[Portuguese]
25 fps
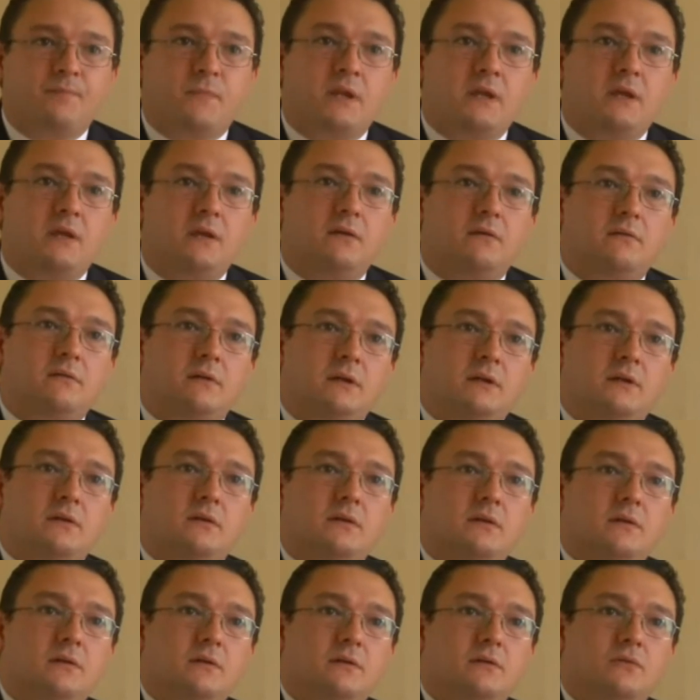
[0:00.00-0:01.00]
E
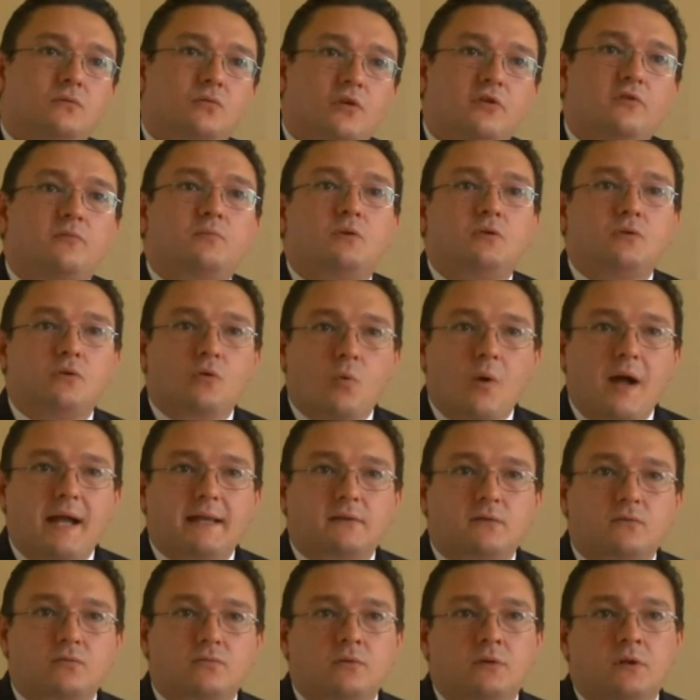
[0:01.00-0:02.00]
em
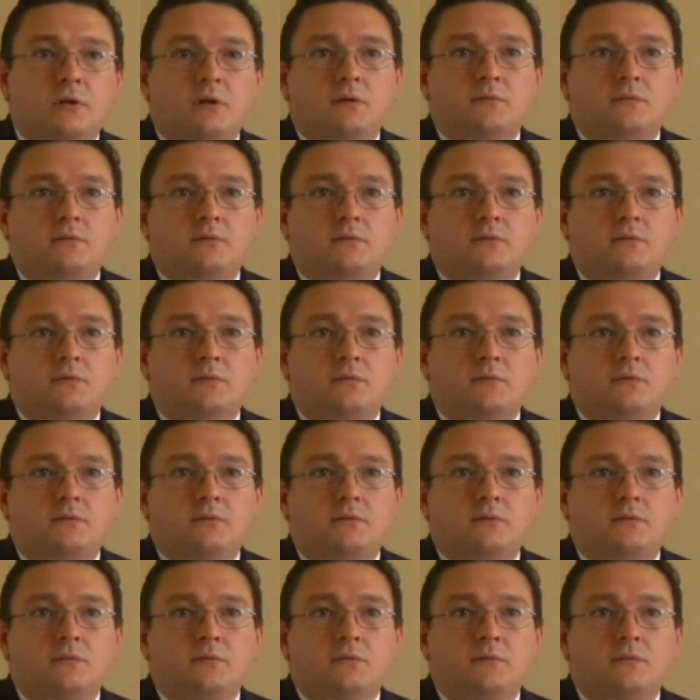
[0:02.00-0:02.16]
2004